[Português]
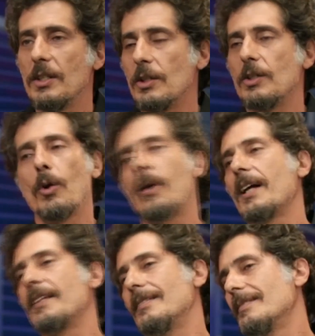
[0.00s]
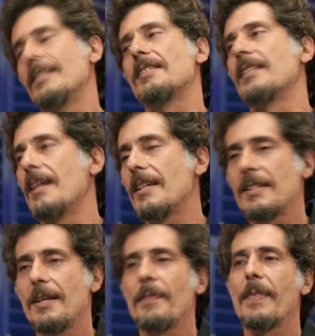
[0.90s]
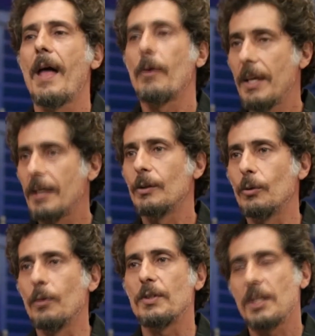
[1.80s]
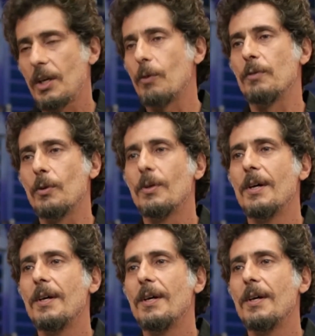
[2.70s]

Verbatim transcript: de, de longa distância, alguém cantou. Você já ouviu?